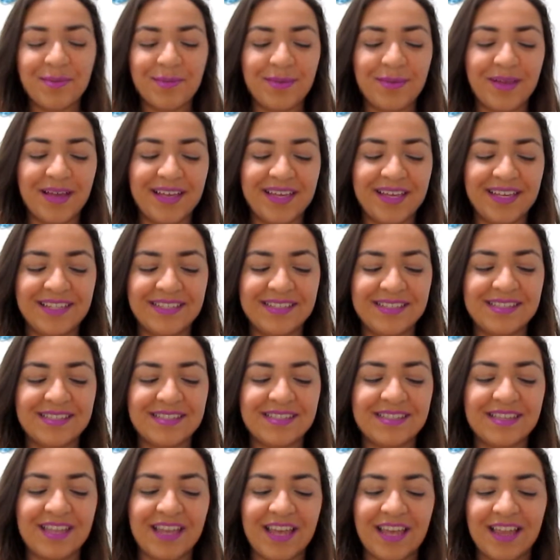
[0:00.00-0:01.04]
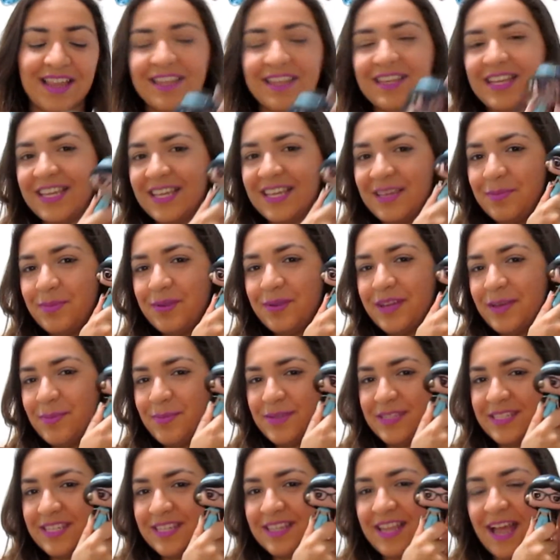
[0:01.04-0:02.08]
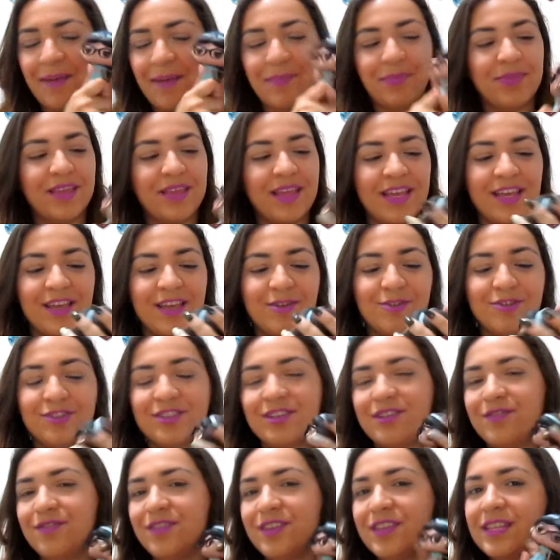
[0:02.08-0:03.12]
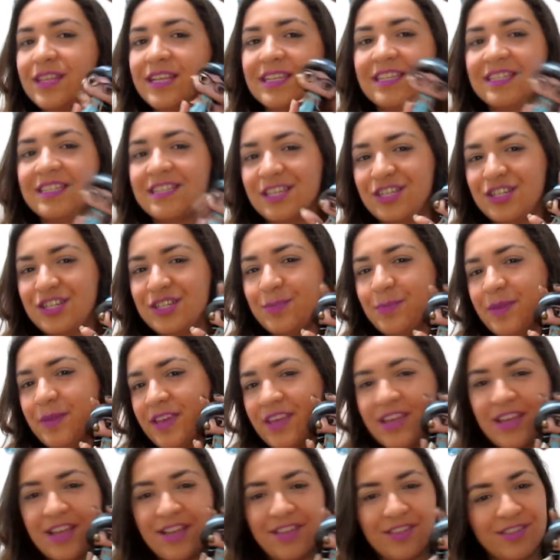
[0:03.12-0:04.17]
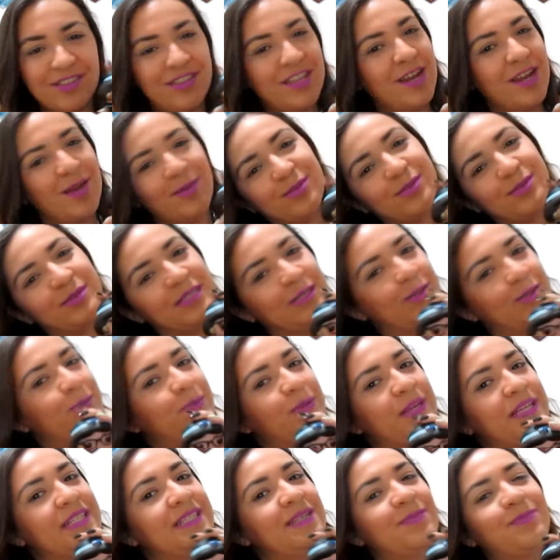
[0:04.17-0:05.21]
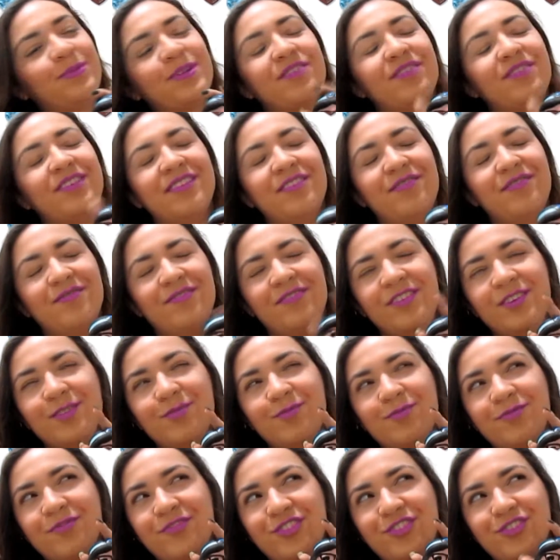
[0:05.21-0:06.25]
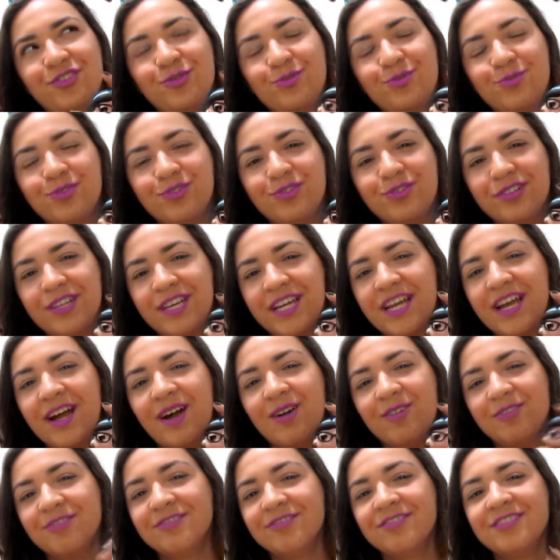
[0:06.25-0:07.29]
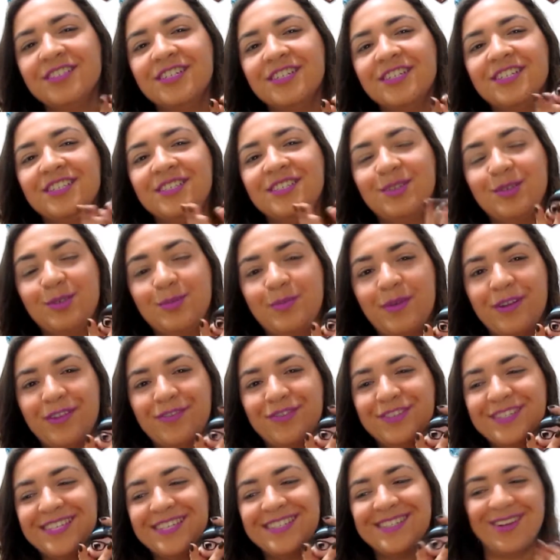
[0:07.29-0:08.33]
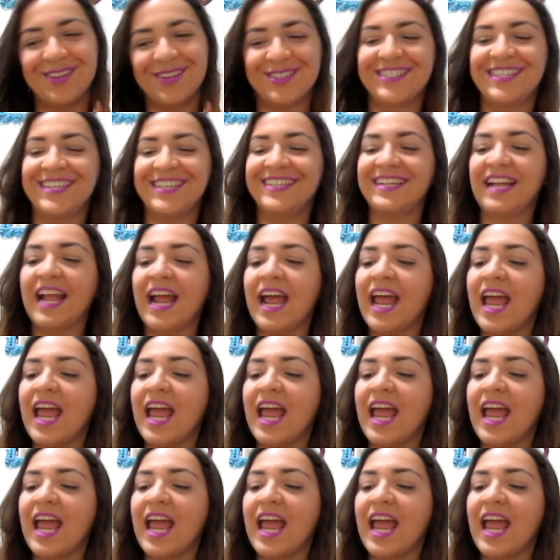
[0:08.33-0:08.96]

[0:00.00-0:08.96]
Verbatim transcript: Mas ela tá aqui para representar. Inclusive, na CCXP teremos uma surpresa, porque vai ter um vídeo muito legal. E espero que vocês gostem.